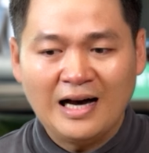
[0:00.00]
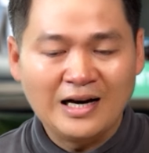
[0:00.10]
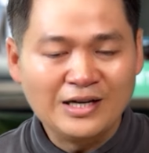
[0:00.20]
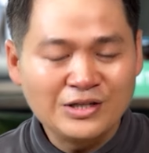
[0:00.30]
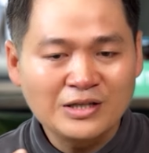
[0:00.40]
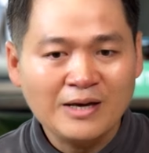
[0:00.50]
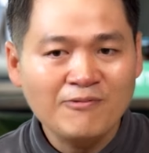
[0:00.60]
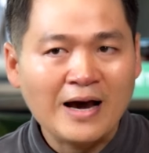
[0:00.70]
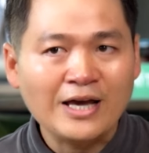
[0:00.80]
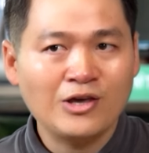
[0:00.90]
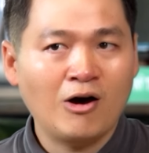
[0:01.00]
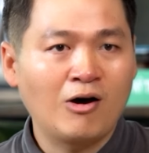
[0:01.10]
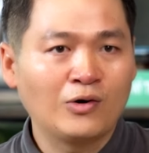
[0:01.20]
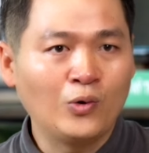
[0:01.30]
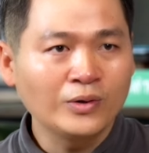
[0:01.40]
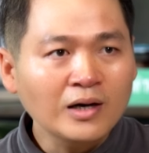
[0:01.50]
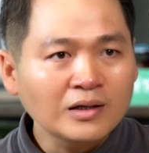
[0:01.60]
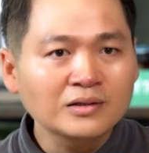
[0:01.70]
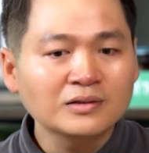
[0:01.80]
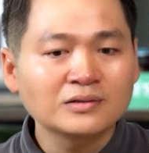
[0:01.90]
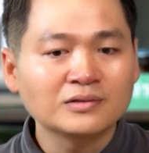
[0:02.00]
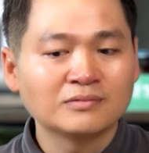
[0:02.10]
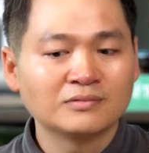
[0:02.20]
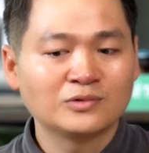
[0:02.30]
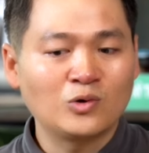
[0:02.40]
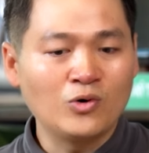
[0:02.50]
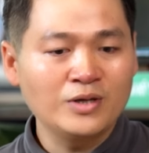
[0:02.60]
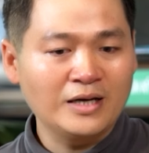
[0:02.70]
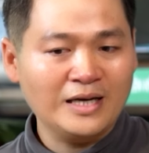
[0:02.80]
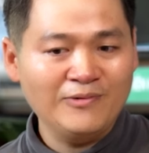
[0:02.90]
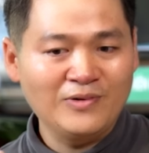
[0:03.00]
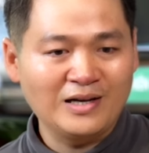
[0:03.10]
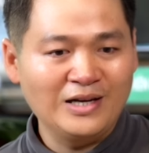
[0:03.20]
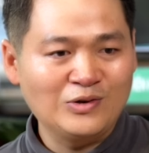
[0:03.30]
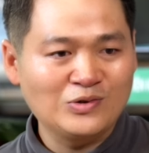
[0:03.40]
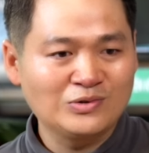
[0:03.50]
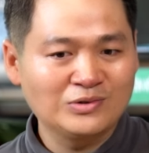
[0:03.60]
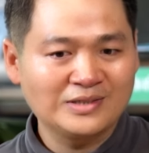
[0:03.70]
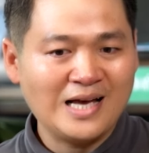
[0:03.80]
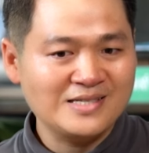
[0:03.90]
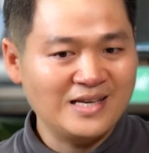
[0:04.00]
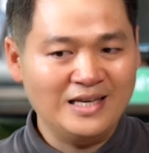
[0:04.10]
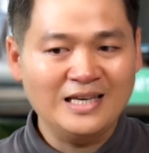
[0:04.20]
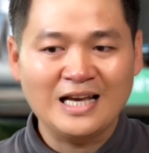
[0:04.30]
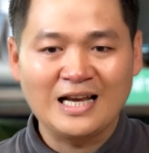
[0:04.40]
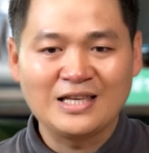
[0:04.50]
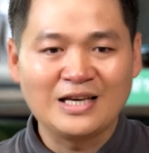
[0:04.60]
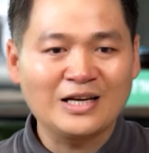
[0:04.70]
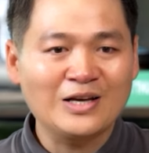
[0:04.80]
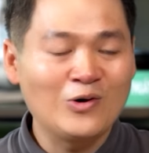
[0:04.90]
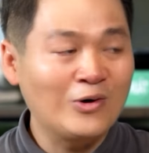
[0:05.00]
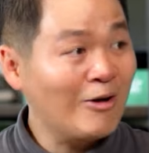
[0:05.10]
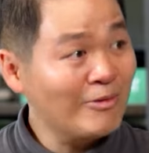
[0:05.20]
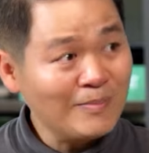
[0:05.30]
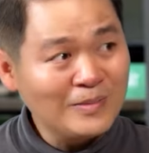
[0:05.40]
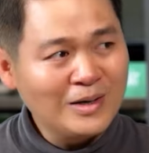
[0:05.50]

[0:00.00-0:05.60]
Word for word: à, hình như cái vai trò nội thất ừ, của những cái vật liệu xa xỉ hay là những cái đồ cao cấp